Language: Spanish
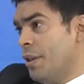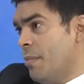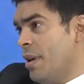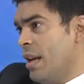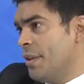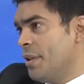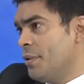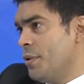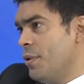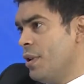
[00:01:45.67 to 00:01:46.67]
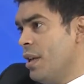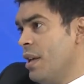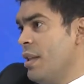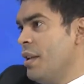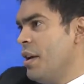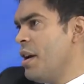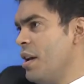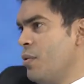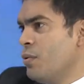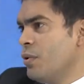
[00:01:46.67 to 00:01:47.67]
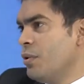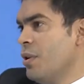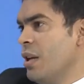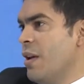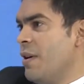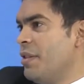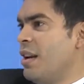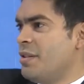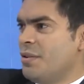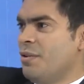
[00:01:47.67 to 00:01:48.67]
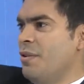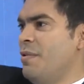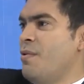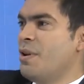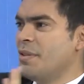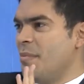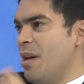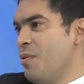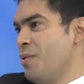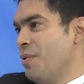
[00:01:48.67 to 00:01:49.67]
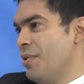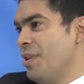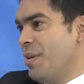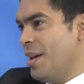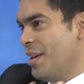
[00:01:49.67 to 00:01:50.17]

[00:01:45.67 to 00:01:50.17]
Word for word: por el tema de las sanciones. Y dirían algunos, levantar las sanciones favorece a Maduro. Y